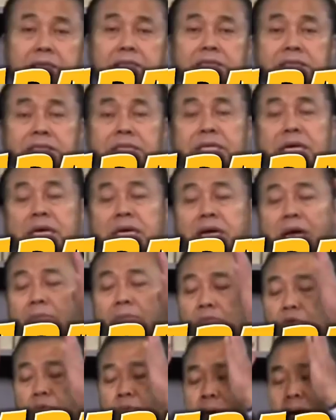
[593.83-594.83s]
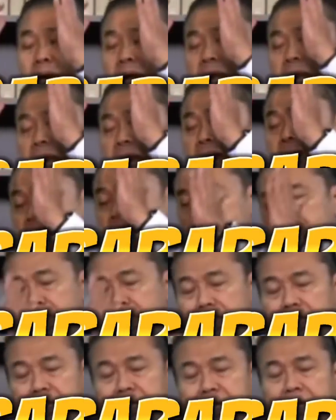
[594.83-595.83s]
Jika kamu mengalami
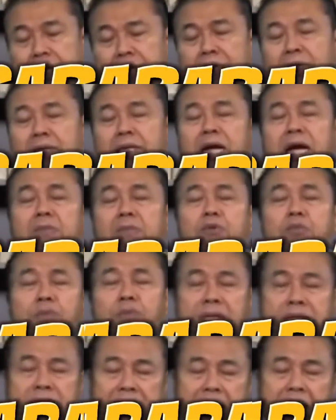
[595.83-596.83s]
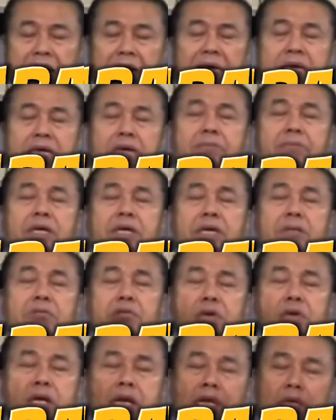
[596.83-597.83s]
ini, kamu bertahan demi
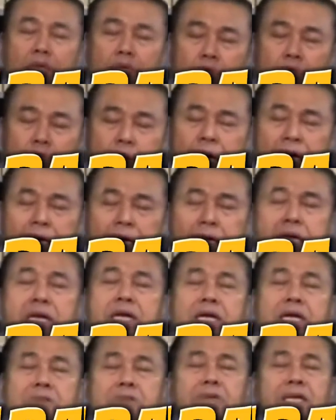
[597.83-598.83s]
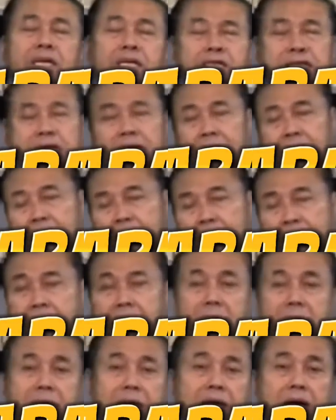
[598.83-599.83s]
kemuliaan Tuhan, demi
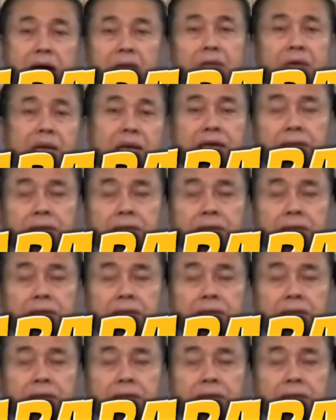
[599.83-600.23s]
keselamatan banyak orang.